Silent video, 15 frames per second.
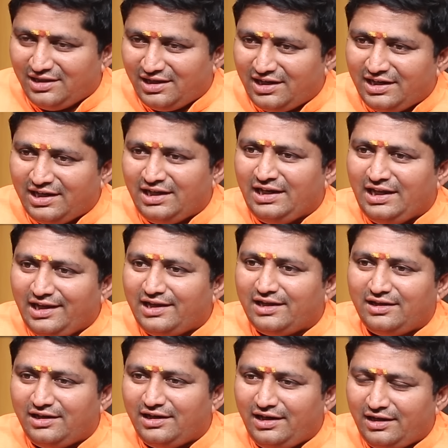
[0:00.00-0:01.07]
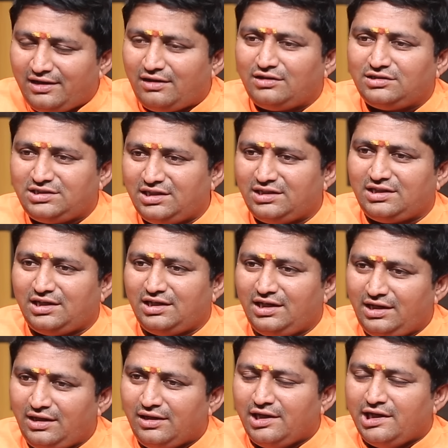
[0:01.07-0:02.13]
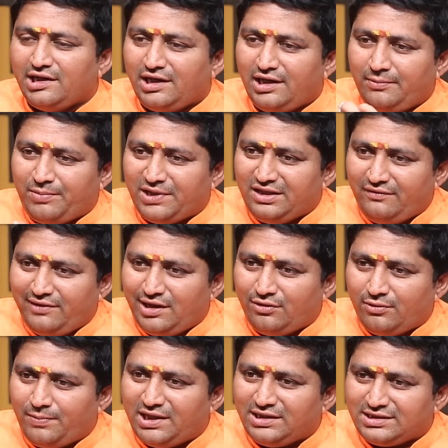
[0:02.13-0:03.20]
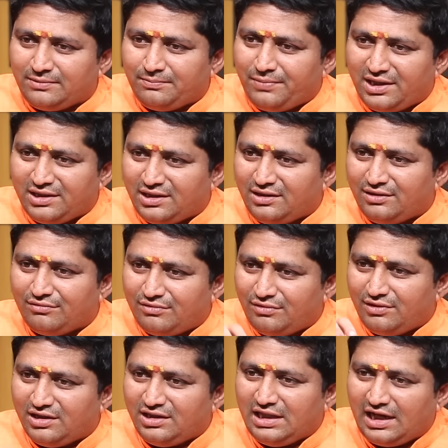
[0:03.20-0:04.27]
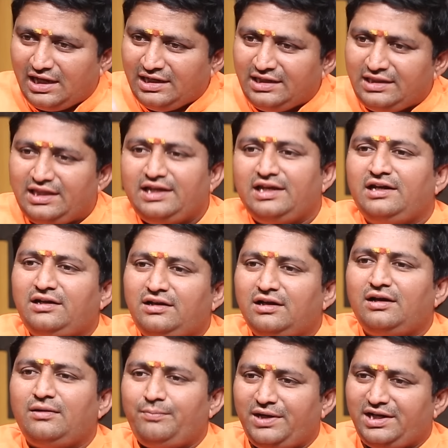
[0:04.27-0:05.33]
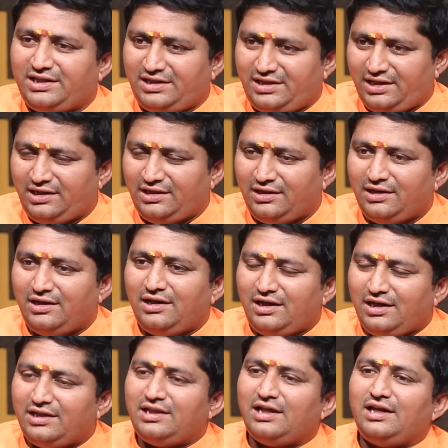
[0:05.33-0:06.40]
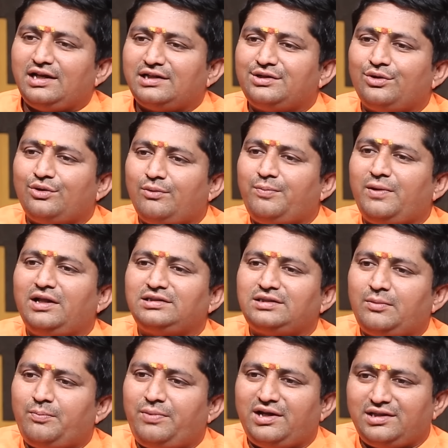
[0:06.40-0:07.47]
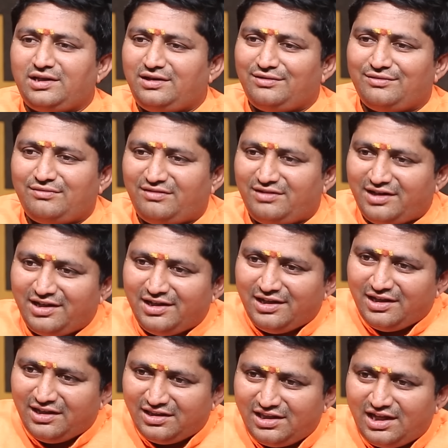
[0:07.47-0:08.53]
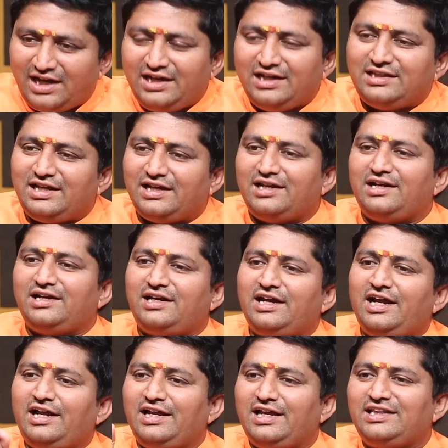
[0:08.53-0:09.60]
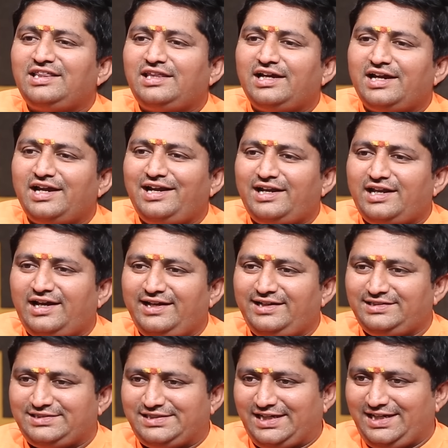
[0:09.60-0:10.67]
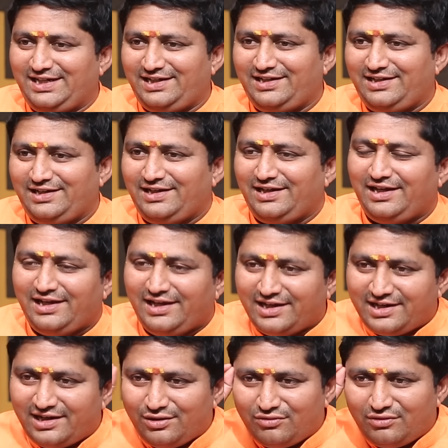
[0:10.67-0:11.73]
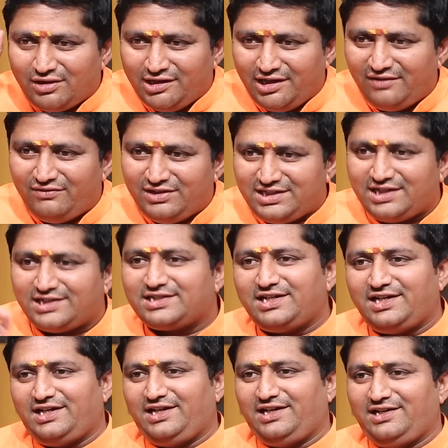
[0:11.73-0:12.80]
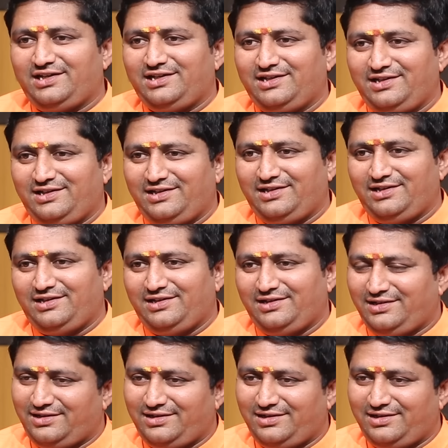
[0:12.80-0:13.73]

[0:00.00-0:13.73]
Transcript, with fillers: దానికి నీ నీ కాస్ట్ ఎంత నీ నీ పదివేల రూపాయల సంపాదన అనుకోండి దానికి తగినట్టుగా పెట్టి లేదా లక్ష రూపాయల సంపాదన అనుకోండి దానికి తగినట్టుగా ఎంత కేటాయించాలి ఇక్కడ కూడా నీ విచక్షణే అవును